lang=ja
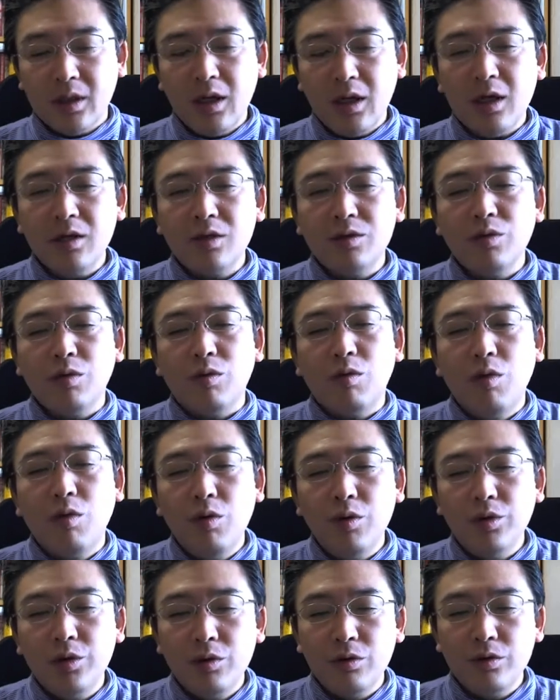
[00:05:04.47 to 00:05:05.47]
かりと
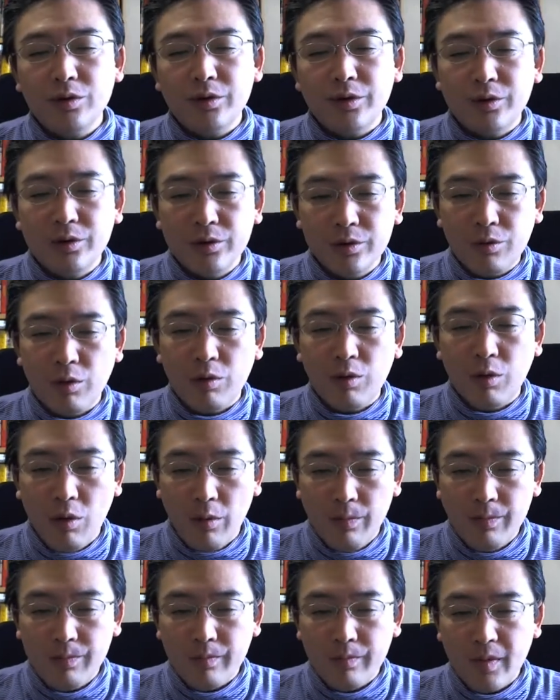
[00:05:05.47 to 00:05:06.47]
公表するとこ
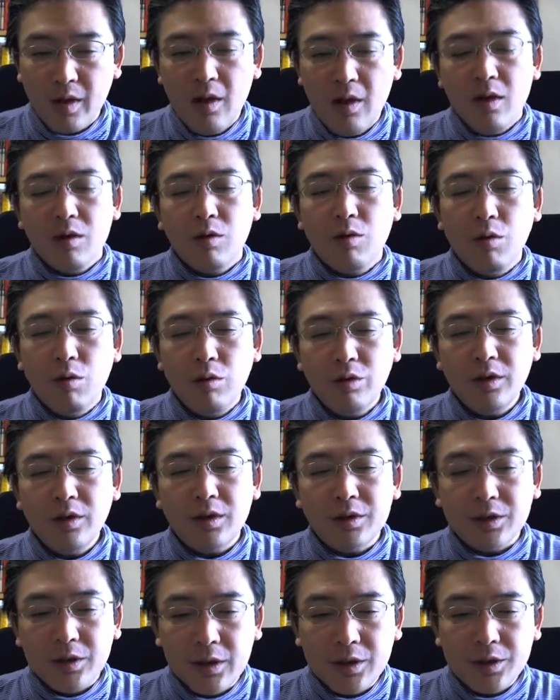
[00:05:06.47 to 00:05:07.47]
ろ、ここに
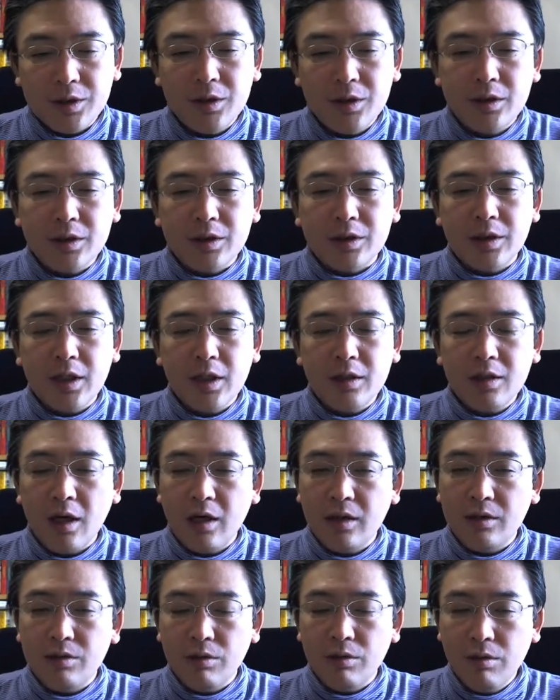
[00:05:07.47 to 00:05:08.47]
ですね、真摯な
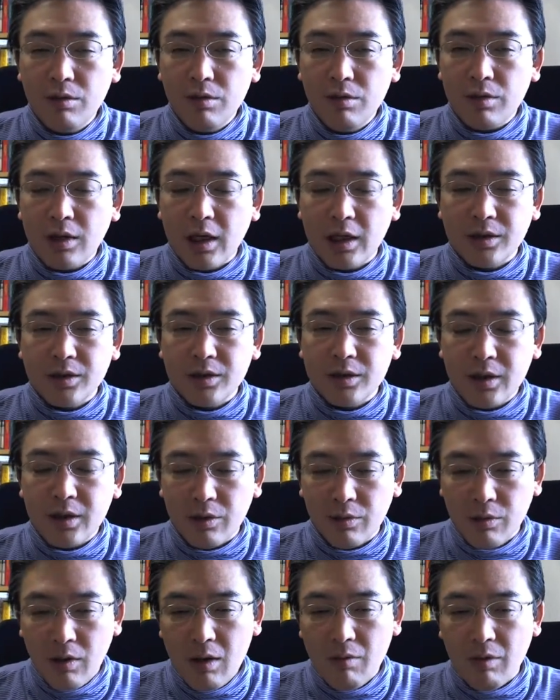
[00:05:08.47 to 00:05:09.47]
態度を感じ
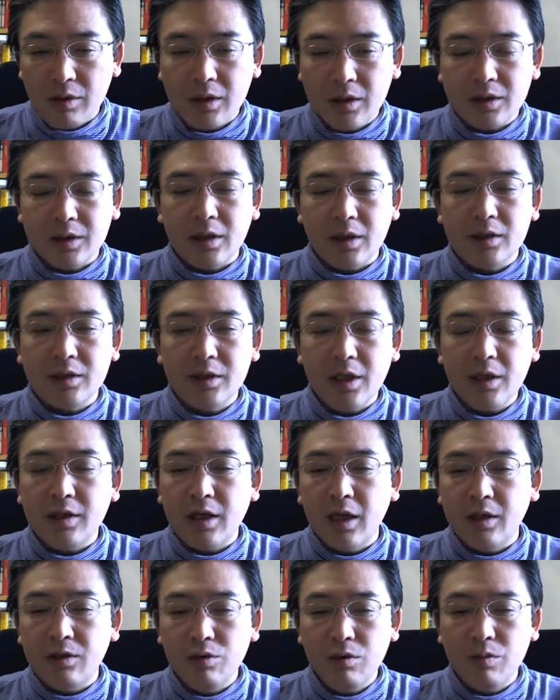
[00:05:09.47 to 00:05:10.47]
たのは私だけじゃ
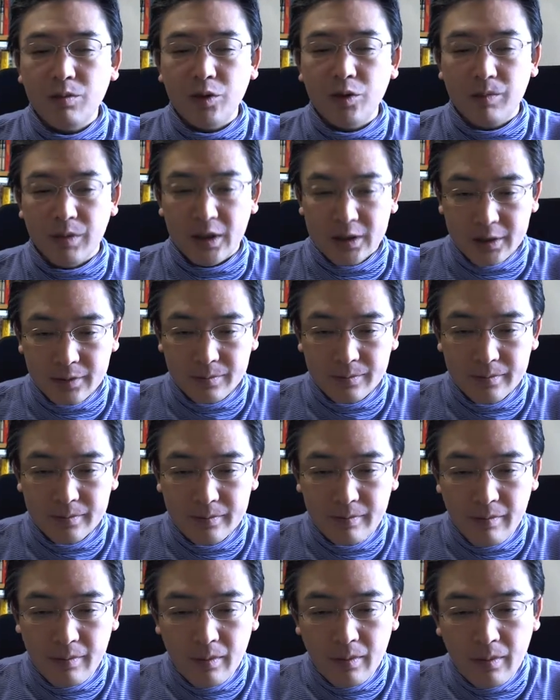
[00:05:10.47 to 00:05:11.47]
ないと思います。
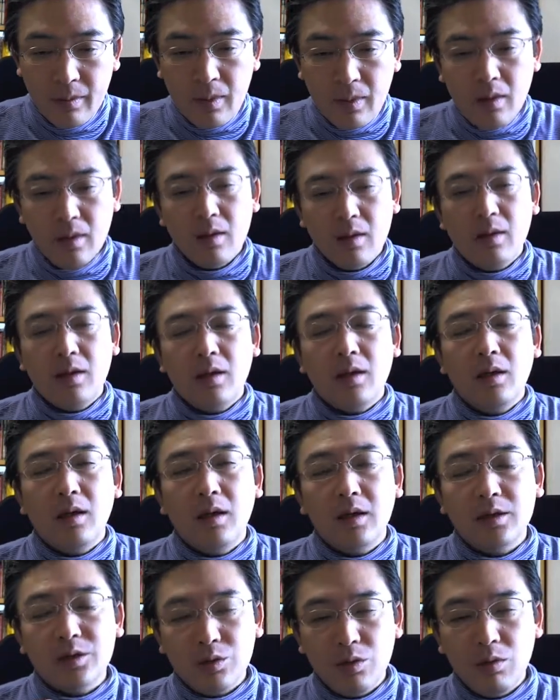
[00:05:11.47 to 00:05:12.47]

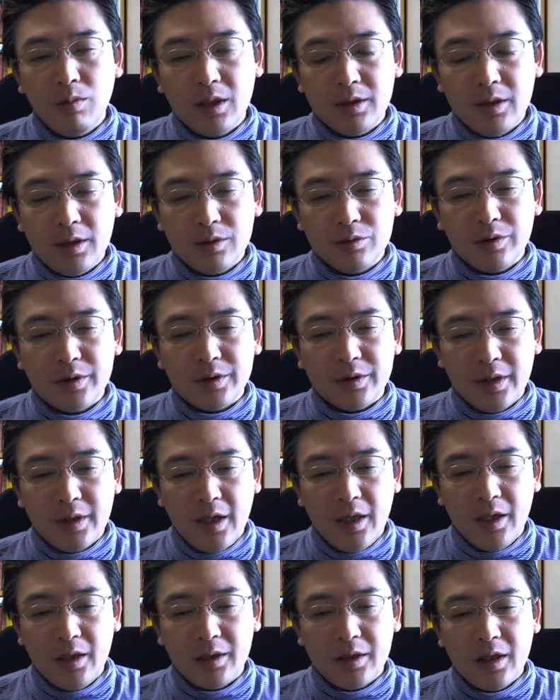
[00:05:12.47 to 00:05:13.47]
えー、商売だとです
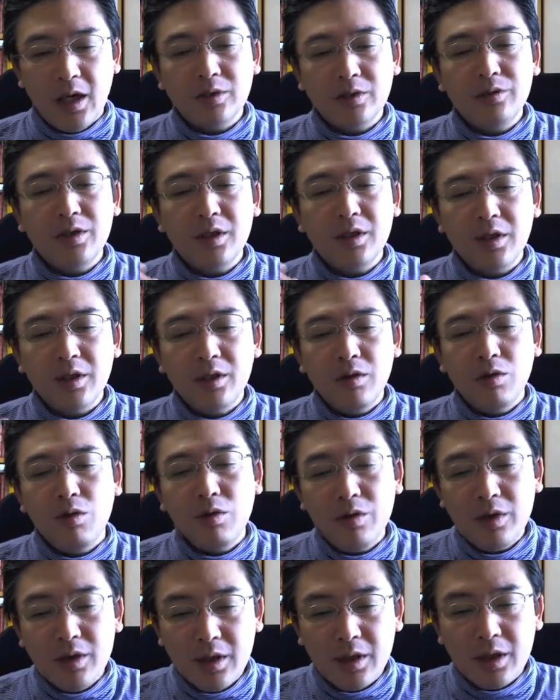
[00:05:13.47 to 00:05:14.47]
ね、比較的
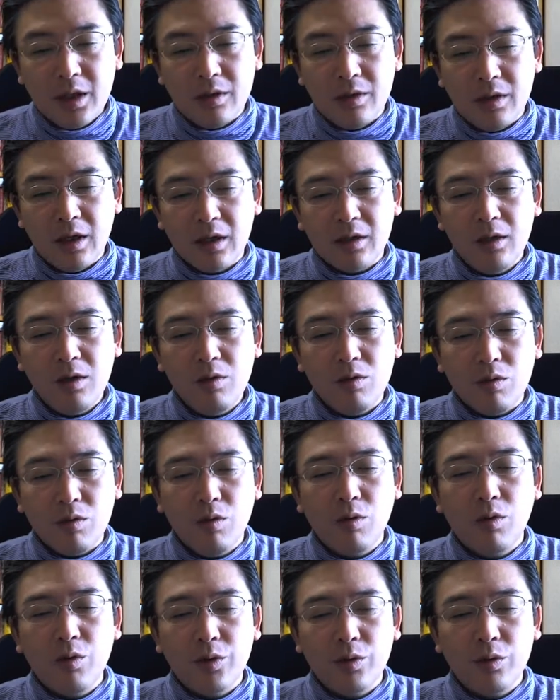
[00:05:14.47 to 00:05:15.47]
良い意見だけを
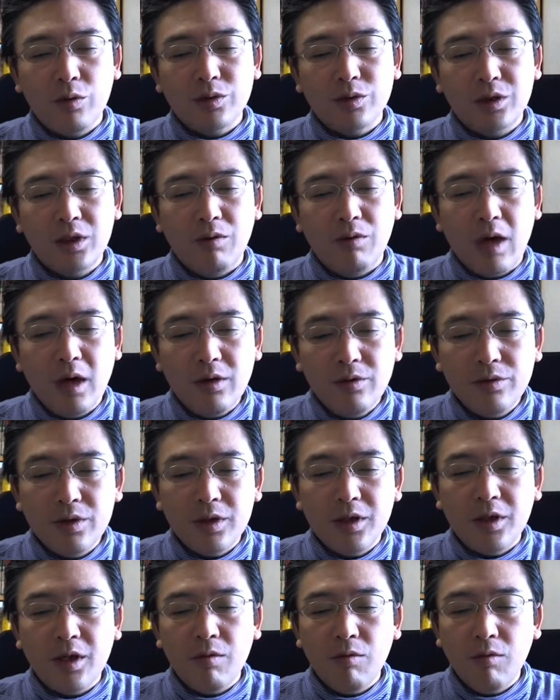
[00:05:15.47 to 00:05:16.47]
公表して悪い
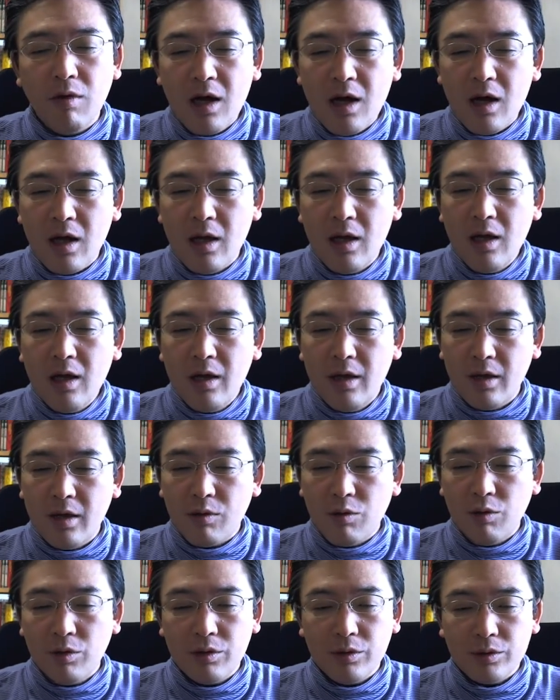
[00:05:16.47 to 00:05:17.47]
意見は、えー、
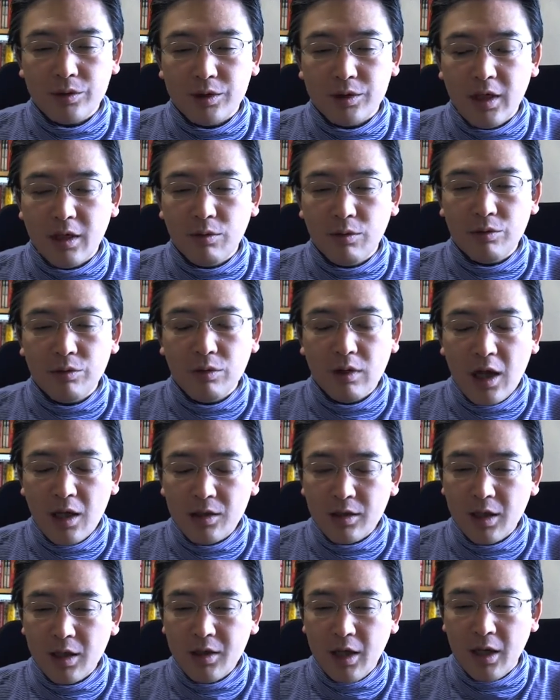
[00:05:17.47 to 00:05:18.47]
公表しないこと
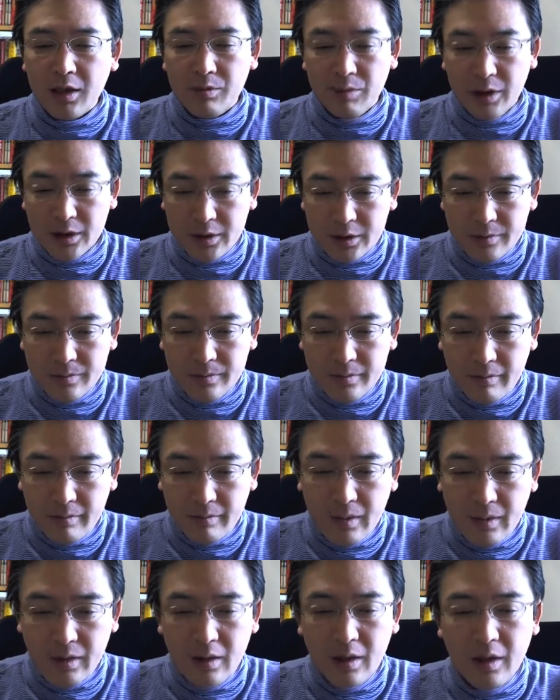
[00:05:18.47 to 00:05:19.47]
が多々あります、
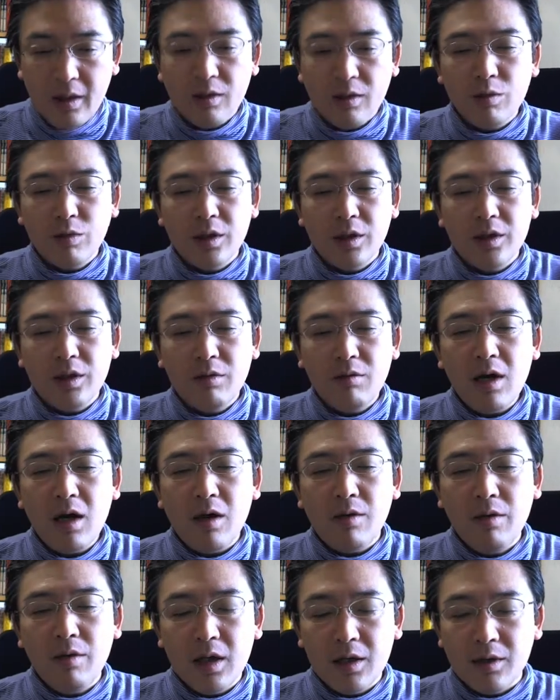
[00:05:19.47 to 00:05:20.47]
えー、これでは
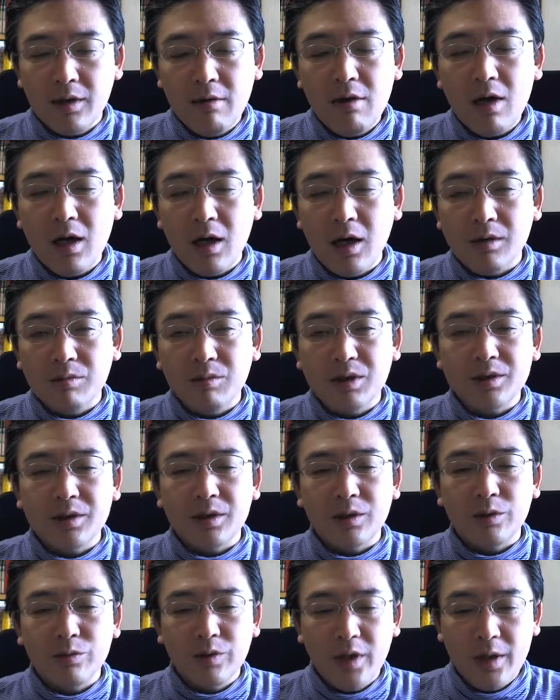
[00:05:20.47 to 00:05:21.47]
フェアではありま
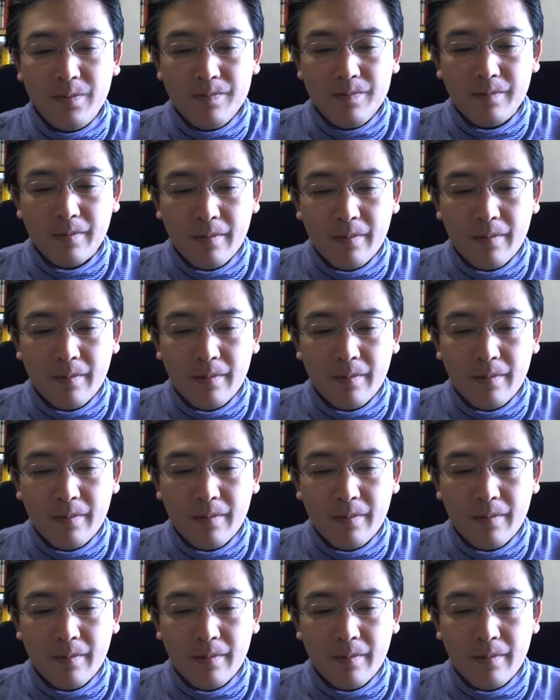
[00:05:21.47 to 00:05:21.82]
せんよね。